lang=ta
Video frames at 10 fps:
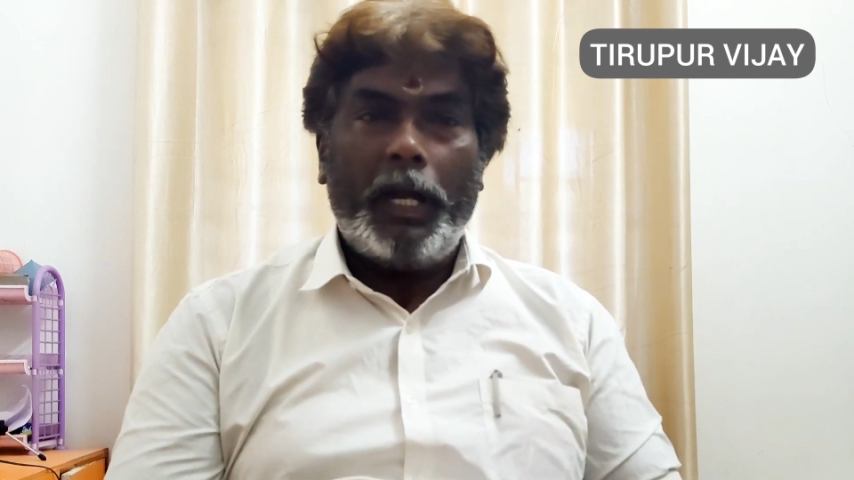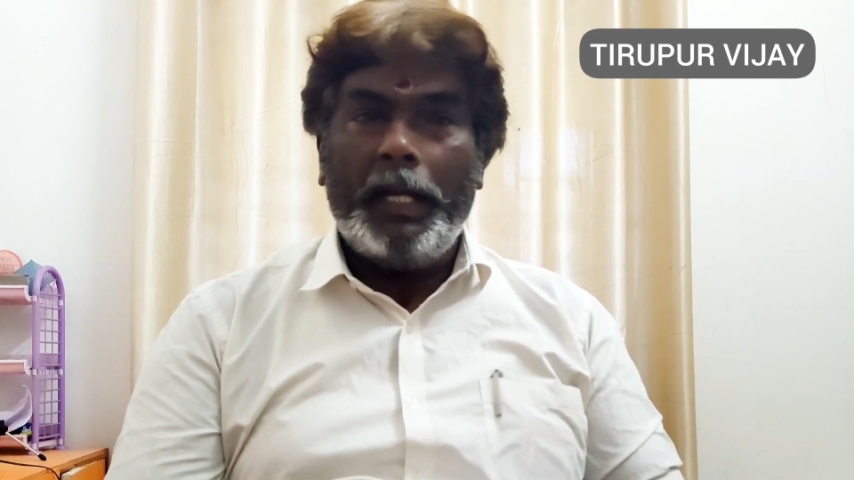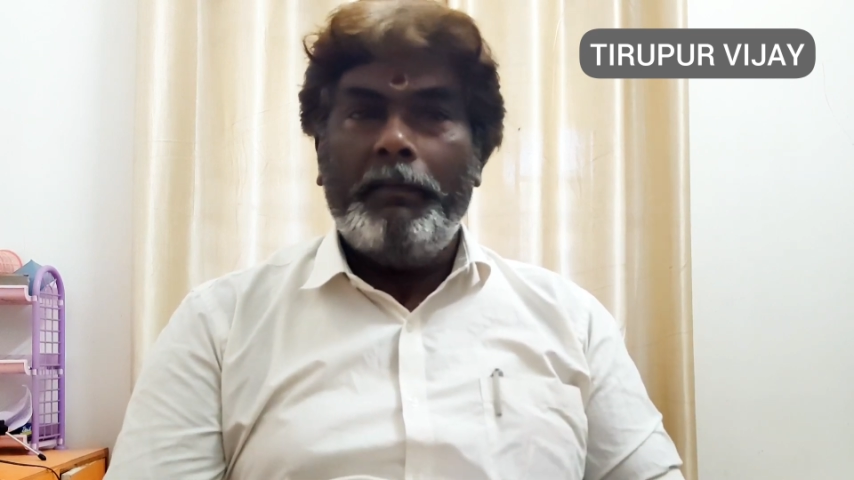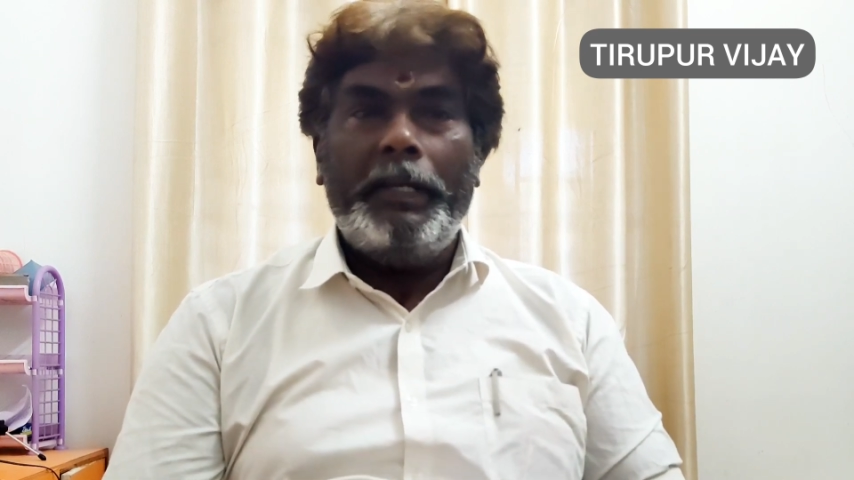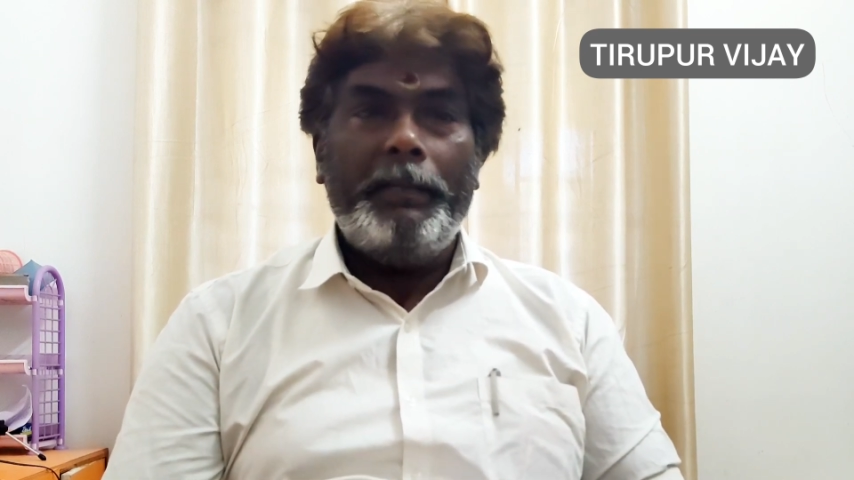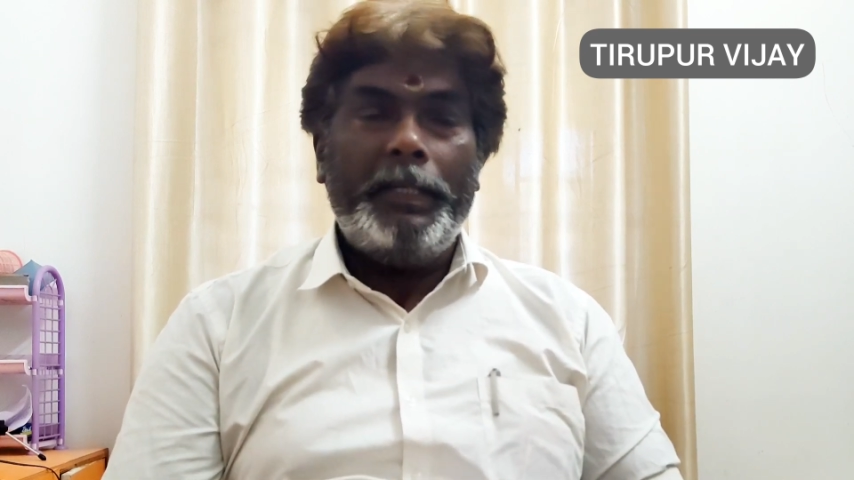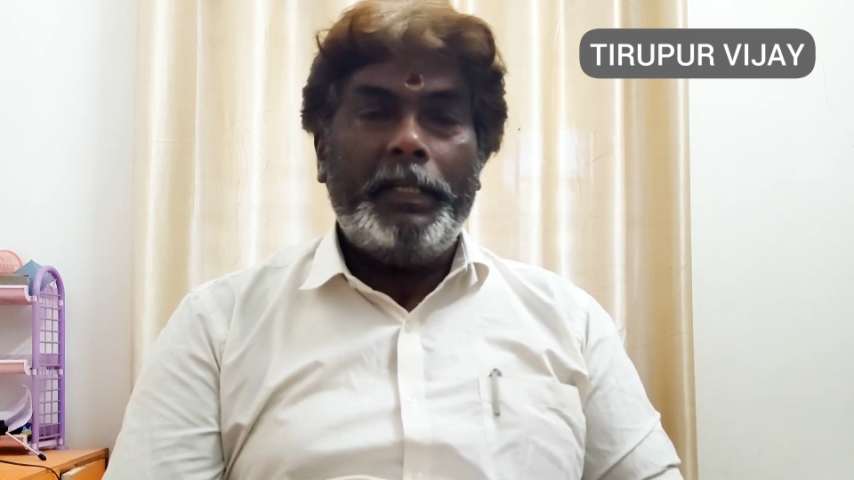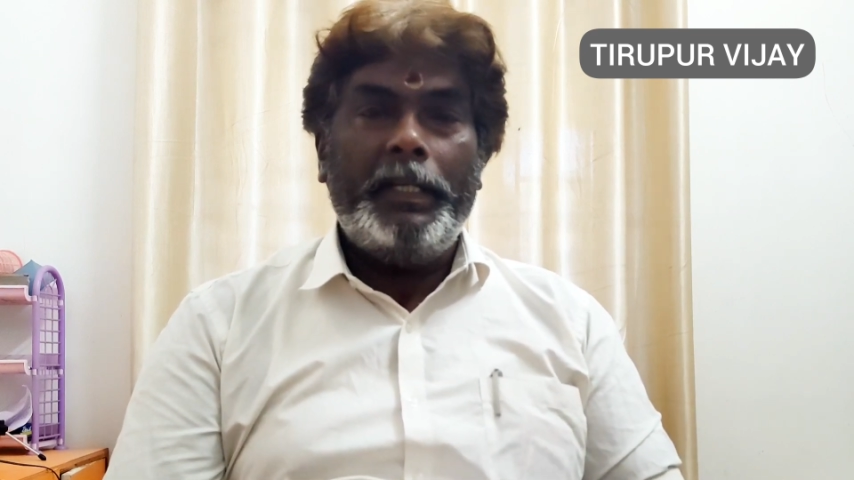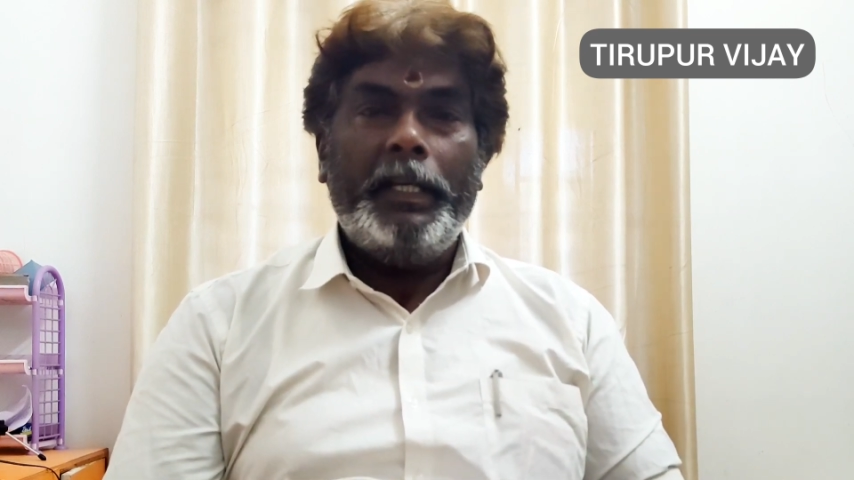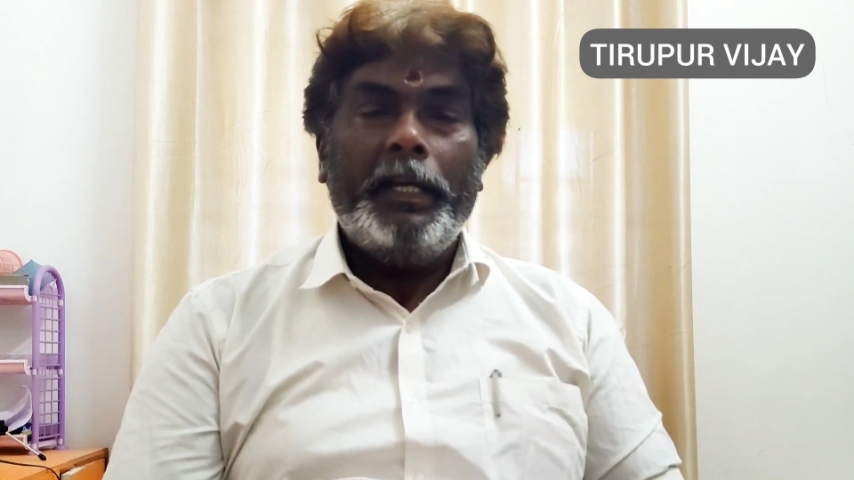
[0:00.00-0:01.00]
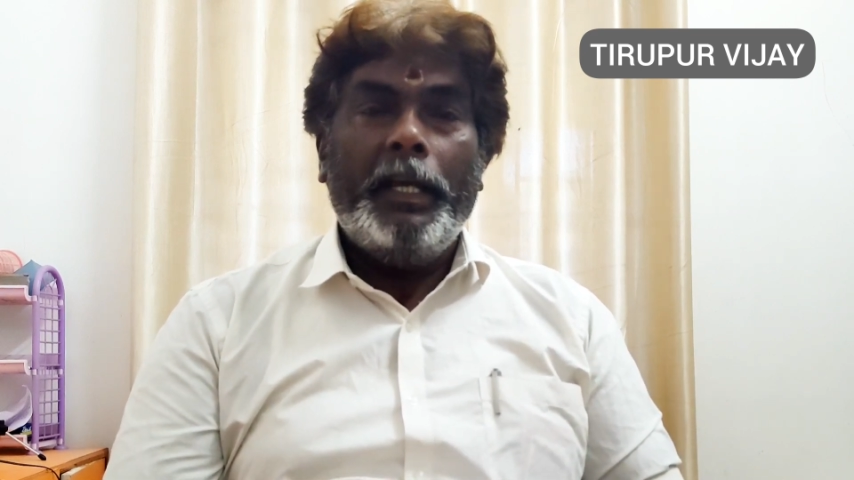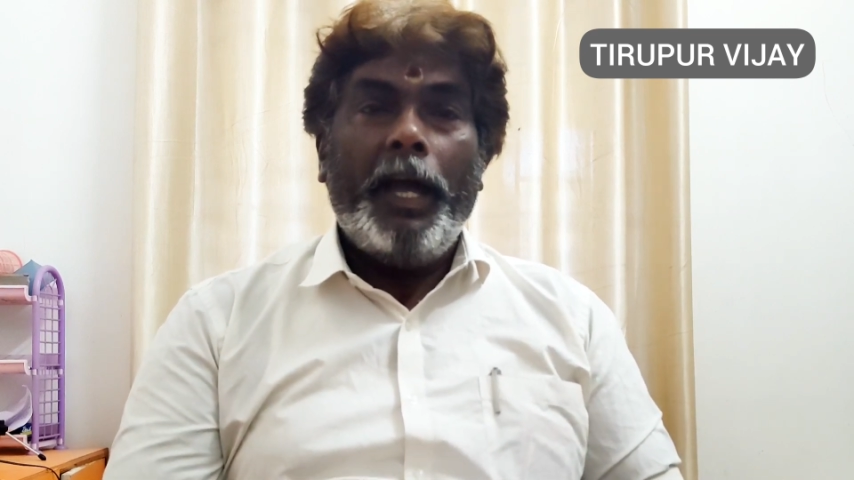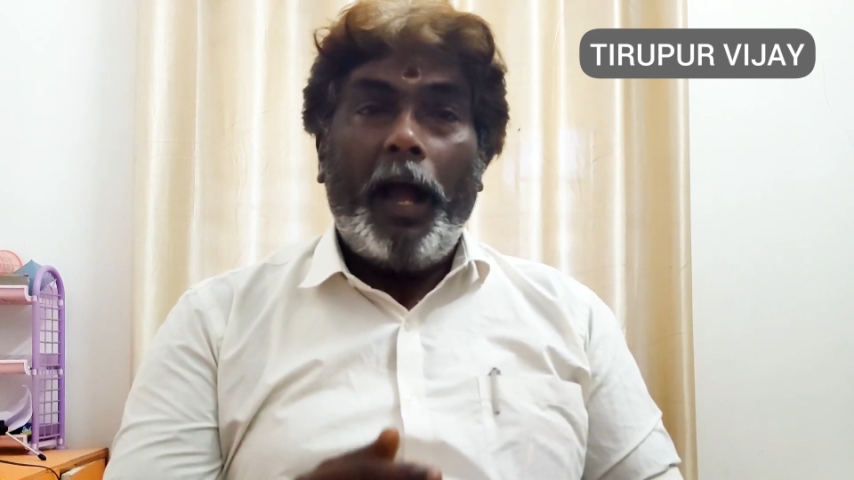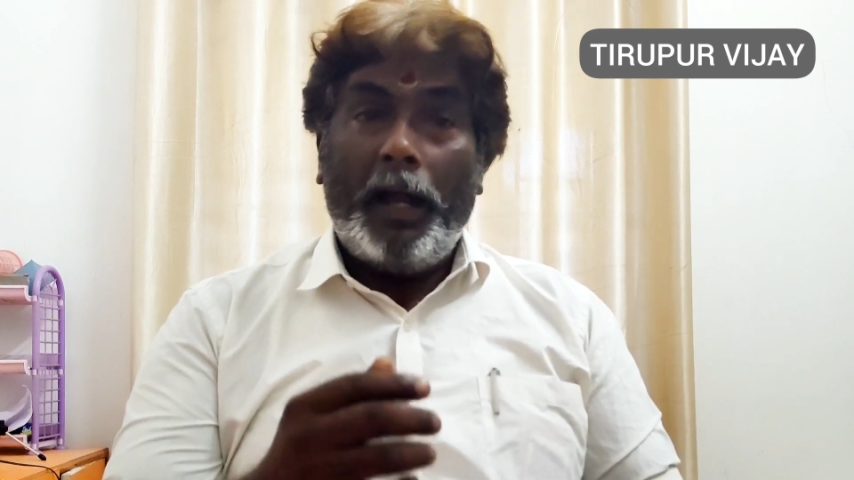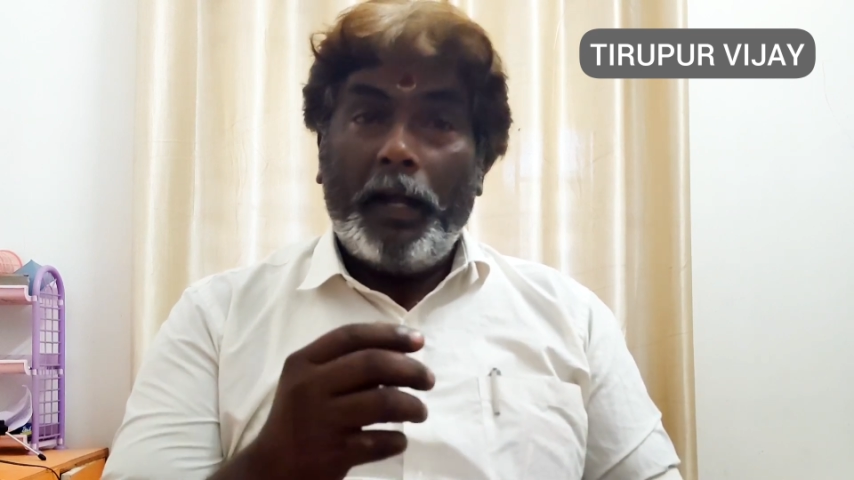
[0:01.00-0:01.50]
வழங்க வேண்டும் என்று
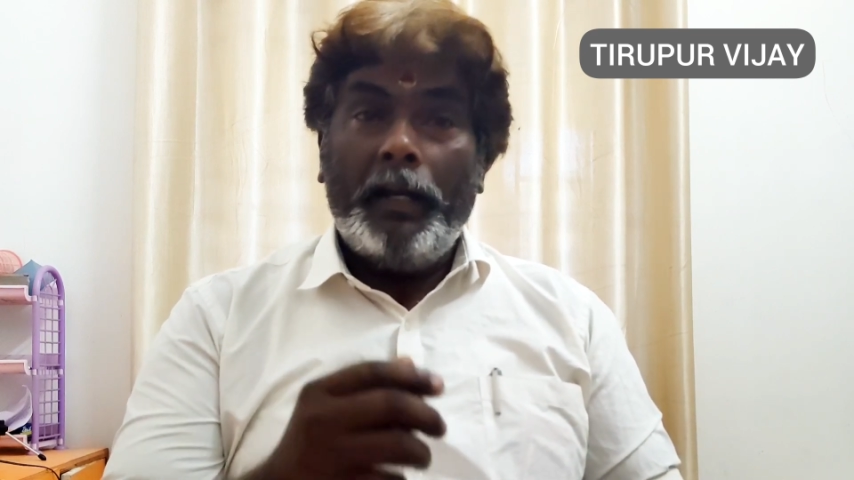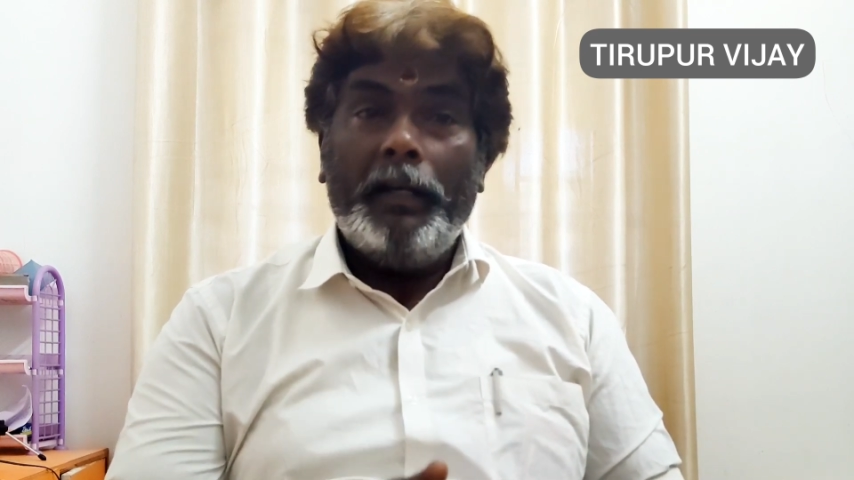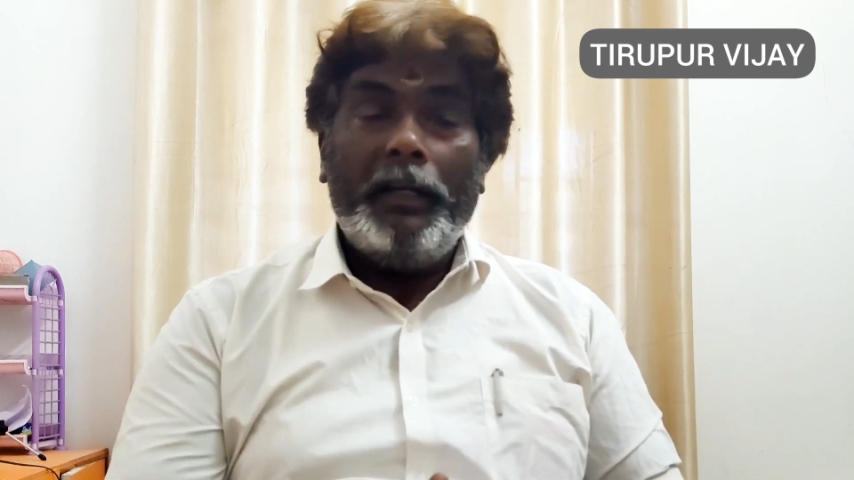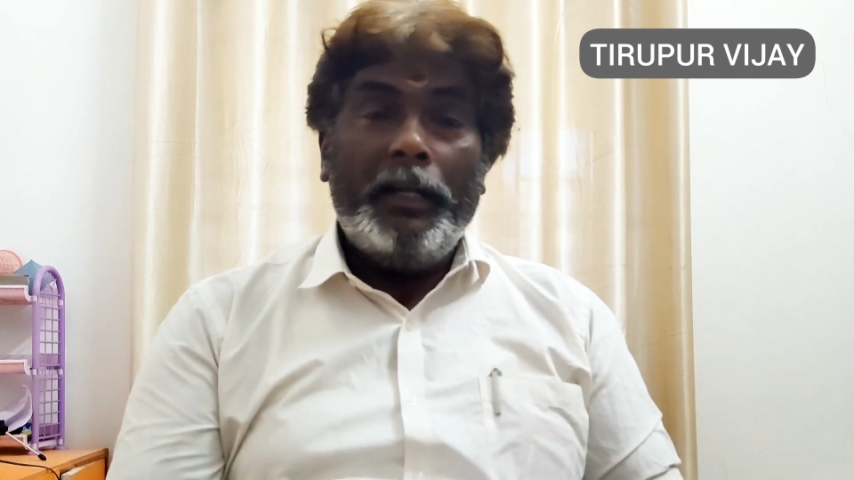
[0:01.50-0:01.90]
ஆனால்